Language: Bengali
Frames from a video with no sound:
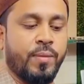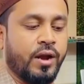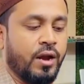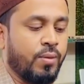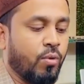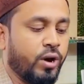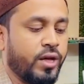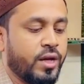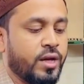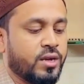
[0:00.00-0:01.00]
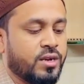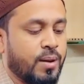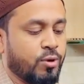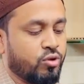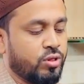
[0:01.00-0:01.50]
মেটালিক বডি
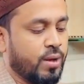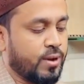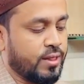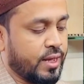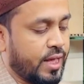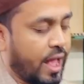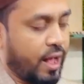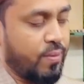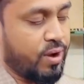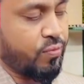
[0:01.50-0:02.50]
সামনে যদি আমরা দেখি একেবারে